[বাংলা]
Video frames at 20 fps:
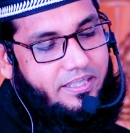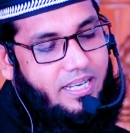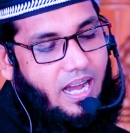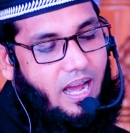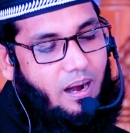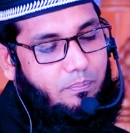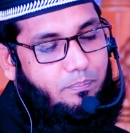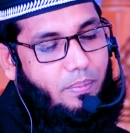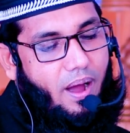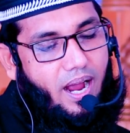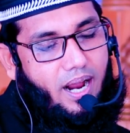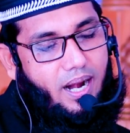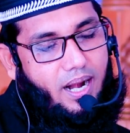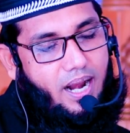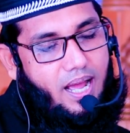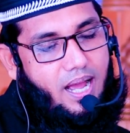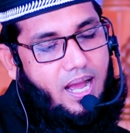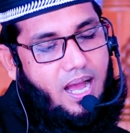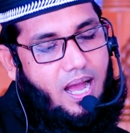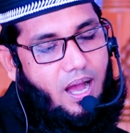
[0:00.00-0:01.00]
যার
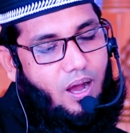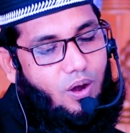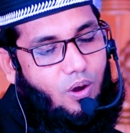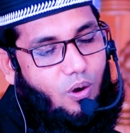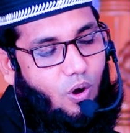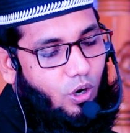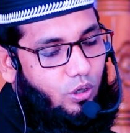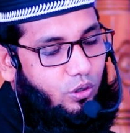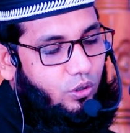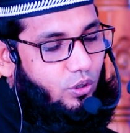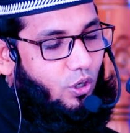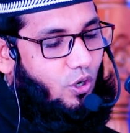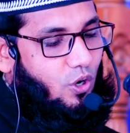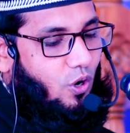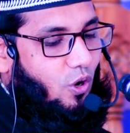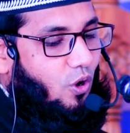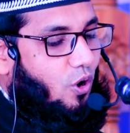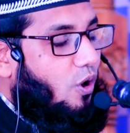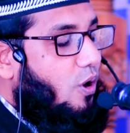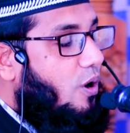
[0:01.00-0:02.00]
বাংলা অর্থ
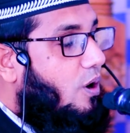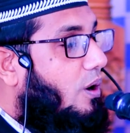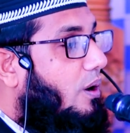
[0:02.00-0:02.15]
হলো